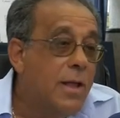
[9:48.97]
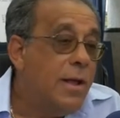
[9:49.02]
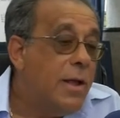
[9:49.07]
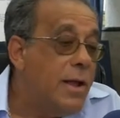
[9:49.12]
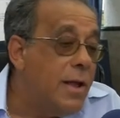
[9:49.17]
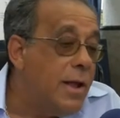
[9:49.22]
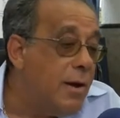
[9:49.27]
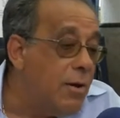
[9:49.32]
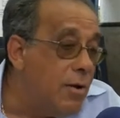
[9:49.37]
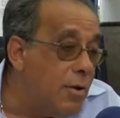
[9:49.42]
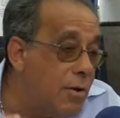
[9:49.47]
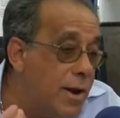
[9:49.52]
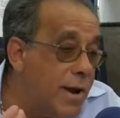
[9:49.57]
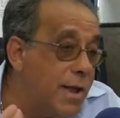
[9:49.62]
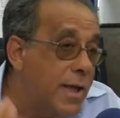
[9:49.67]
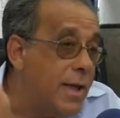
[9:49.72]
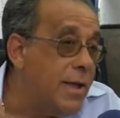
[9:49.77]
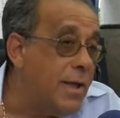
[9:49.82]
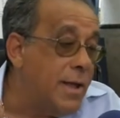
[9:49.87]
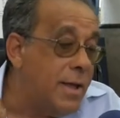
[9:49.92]
E
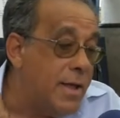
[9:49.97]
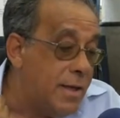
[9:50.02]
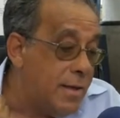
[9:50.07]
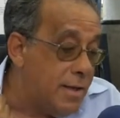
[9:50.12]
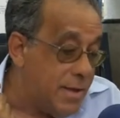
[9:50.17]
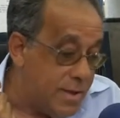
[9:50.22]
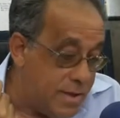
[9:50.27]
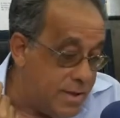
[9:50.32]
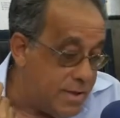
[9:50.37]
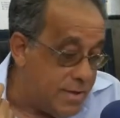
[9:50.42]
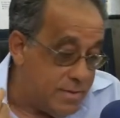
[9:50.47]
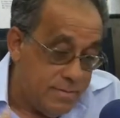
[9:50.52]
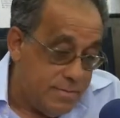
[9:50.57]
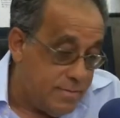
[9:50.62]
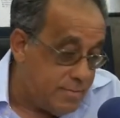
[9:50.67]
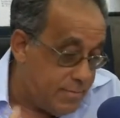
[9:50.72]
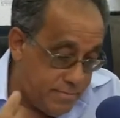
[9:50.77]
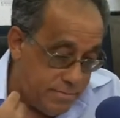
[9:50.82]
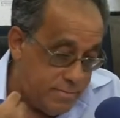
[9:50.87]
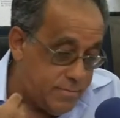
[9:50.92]
allora... Eh,
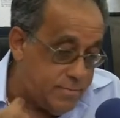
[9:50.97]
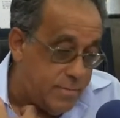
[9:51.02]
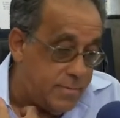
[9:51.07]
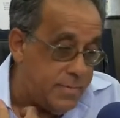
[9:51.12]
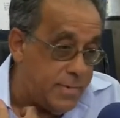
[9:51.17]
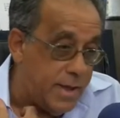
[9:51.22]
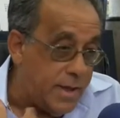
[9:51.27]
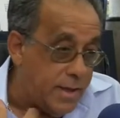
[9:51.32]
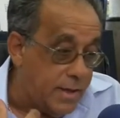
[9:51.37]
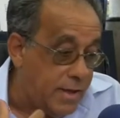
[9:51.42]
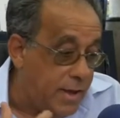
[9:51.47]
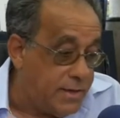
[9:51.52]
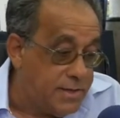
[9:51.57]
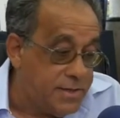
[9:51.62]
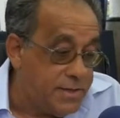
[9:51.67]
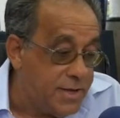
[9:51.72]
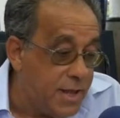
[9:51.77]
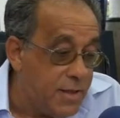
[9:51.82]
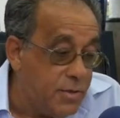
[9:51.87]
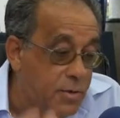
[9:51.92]

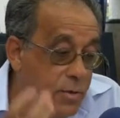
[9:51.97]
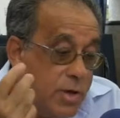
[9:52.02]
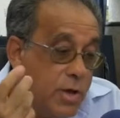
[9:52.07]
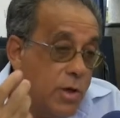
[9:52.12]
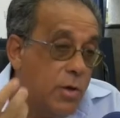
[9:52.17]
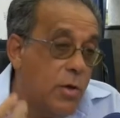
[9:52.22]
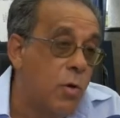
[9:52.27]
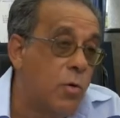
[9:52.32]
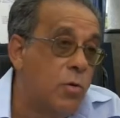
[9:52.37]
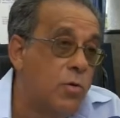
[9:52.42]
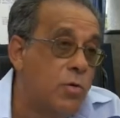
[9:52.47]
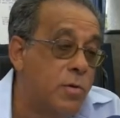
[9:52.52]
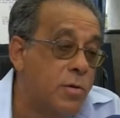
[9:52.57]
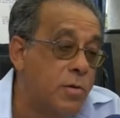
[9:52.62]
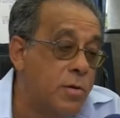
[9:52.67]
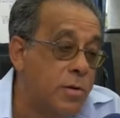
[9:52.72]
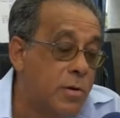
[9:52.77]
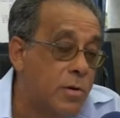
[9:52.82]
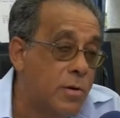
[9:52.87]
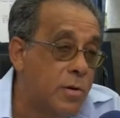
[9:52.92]
essendo io
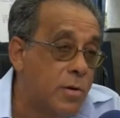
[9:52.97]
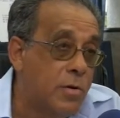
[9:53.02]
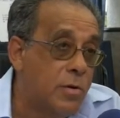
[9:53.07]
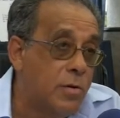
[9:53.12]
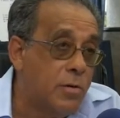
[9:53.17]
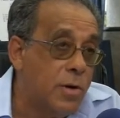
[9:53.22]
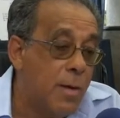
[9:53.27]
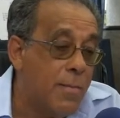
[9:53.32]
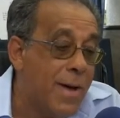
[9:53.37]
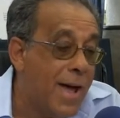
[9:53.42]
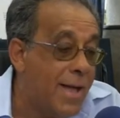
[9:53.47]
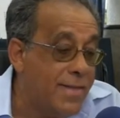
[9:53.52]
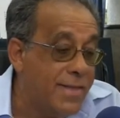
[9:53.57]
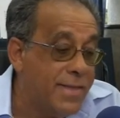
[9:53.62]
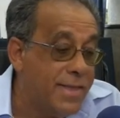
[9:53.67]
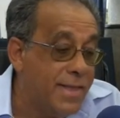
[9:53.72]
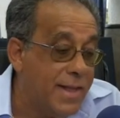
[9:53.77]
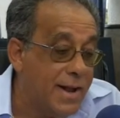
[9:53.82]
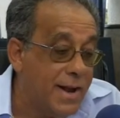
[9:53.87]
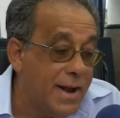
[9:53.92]
un eh,
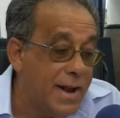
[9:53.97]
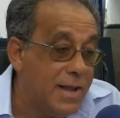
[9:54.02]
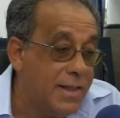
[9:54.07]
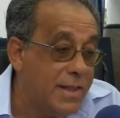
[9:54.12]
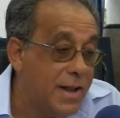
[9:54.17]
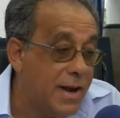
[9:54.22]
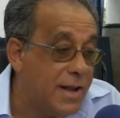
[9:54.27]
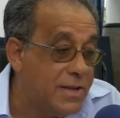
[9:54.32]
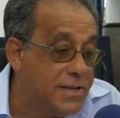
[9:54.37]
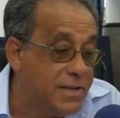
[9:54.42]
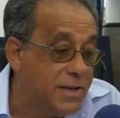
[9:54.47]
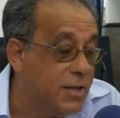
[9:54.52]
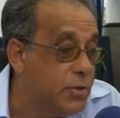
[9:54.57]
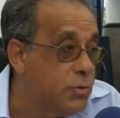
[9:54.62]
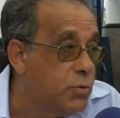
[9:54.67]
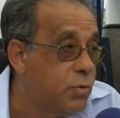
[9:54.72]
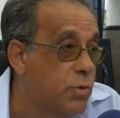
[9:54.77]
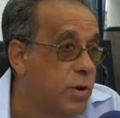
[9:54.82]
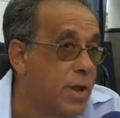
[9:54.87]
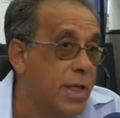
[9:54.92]
amante della, della,
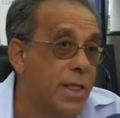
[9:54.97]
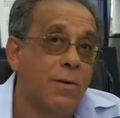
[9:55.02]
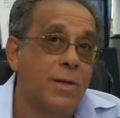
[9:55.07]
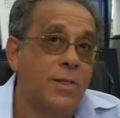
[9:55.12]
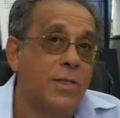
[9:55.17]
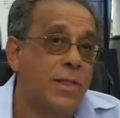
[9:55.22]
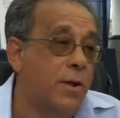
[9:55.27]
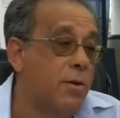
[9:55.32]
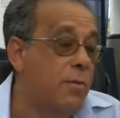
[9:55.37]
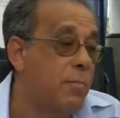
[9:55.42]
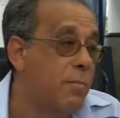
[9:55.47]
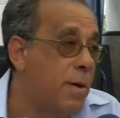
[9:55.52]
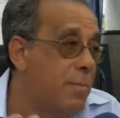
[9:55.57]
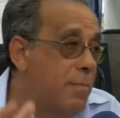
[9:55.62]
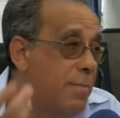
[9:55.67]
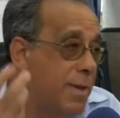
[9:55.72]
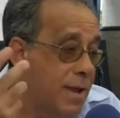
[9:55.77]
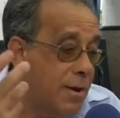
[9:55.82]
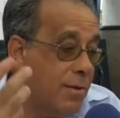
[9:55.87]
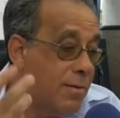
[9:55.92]
scrittura da quando ero
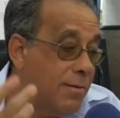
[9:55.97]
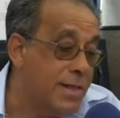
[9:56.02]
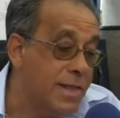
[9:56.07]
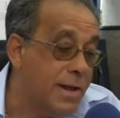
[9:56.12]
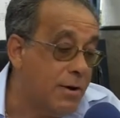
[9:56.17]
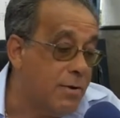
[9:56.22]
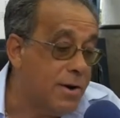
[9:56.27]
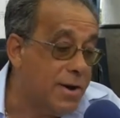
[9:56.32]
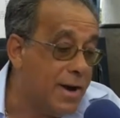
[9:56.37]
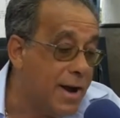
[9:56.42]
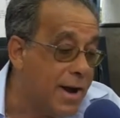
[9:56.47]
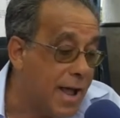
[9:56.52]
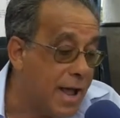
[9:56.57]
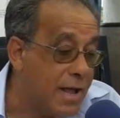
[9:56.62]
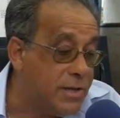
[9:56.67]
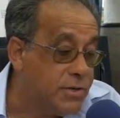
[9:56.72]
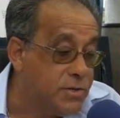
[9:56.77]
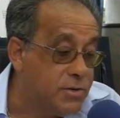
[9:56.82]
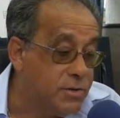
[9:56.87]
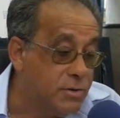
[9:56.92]
bambino, da quando ero
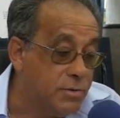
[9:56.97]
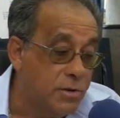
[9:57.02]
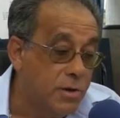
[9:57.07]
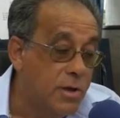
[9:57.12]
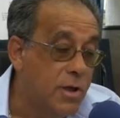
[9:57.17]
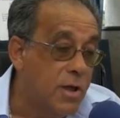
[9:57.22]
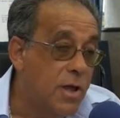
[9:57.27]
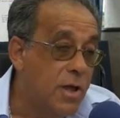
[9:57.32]
ragazzo,